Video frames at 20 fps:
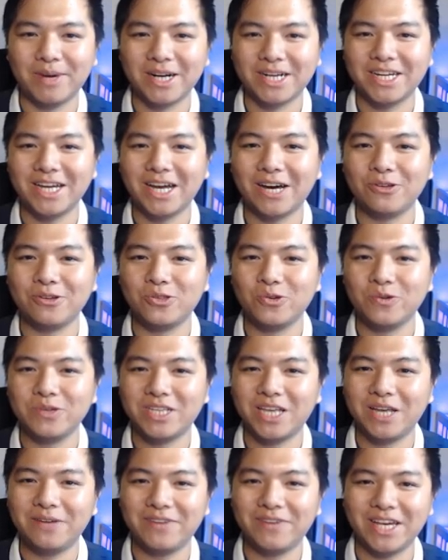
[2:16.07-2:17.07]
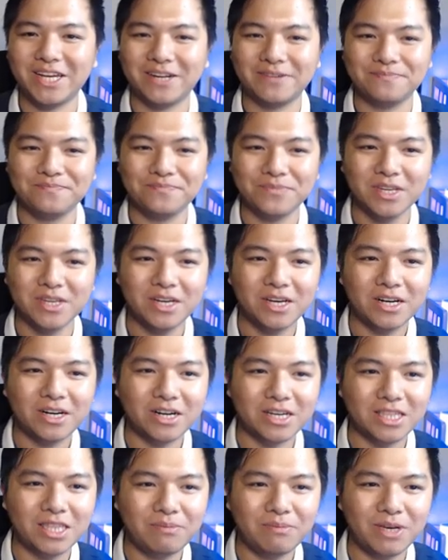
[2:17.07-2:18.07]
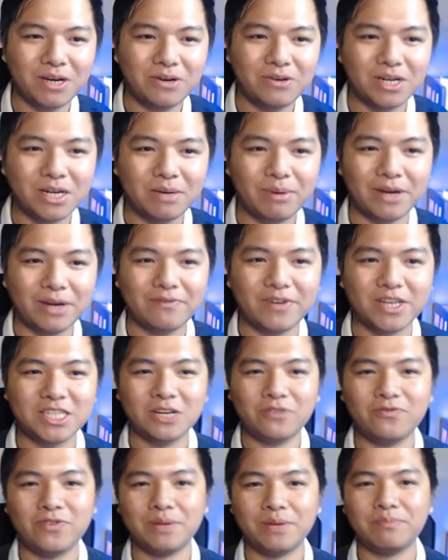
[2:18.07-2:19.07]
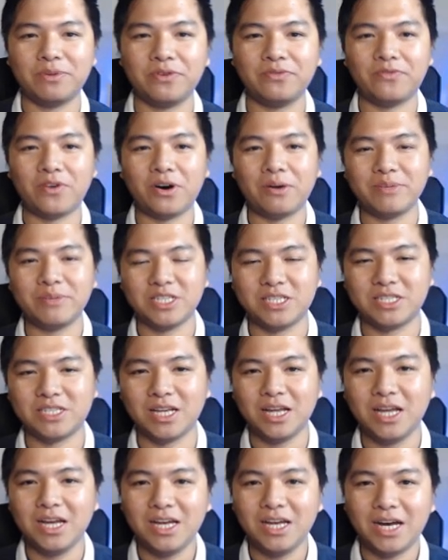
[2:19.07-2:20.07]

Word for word: cái auto save lên. Rồi tiếp theo nữa các bạn vào trong phần performance.